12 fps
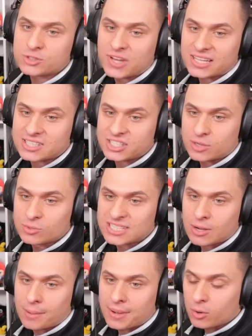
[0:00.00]
świat się
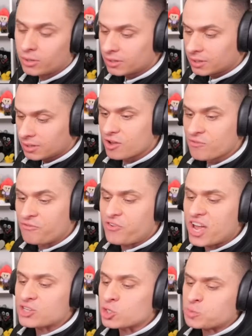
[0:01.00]
załamał.
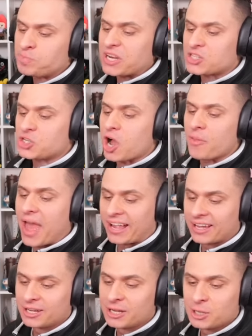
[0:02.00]
Wyrzuć pierścionek!